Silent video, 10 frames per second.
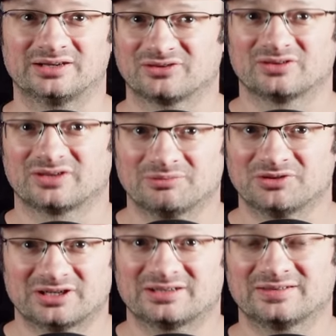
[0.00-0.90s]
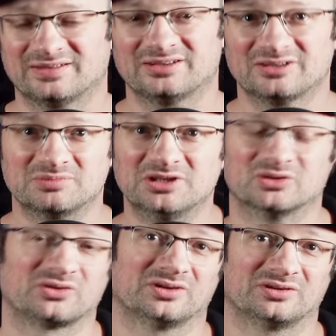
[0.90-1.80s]
Also, sonst habe ich halt tatsächlich
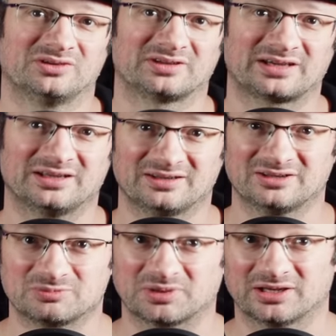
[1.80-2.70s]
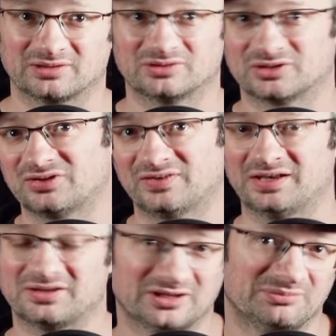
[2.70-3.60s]
Minus irgendwie. Das kann ich nicht bringen. Und auch die
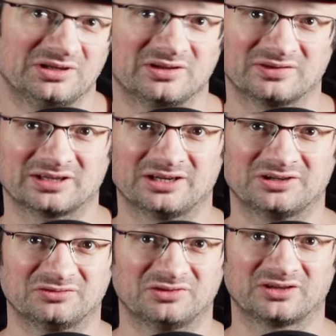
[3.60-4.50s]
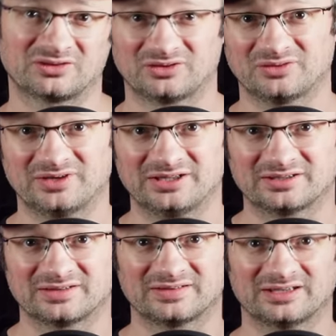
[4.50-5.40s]
Sendetermine sind relativ fix und so
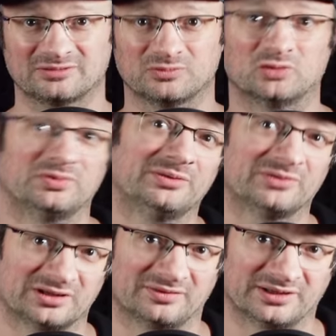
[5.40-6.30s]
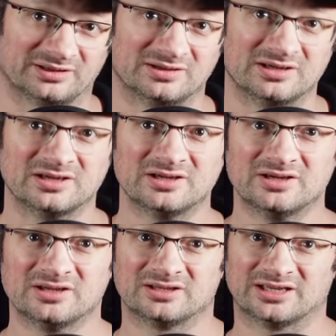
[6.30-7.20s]
weiter. Das ist echt ein Problem mittlerweile.
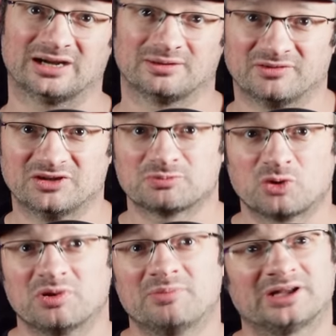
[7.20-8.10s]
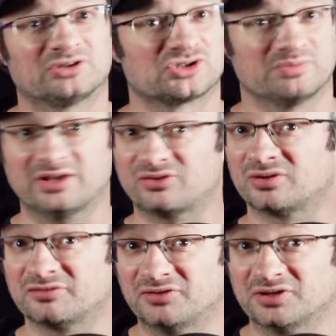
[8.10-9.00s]
Ja, aber wenn ich problematische
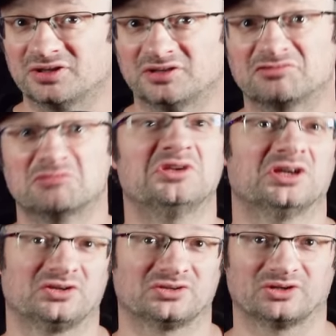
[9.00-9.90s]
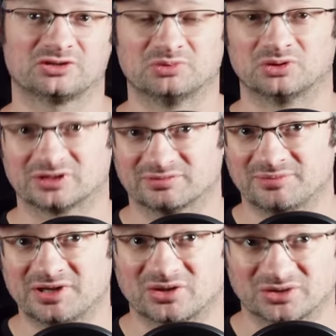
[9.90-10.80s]
Messungen finde, informiere ich euch. Punkt. Aber
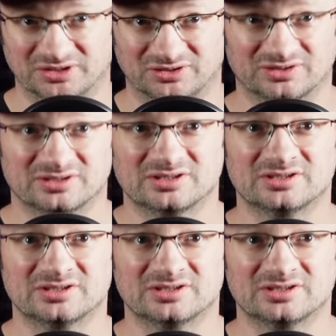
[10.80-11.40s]
mehr auch nicht.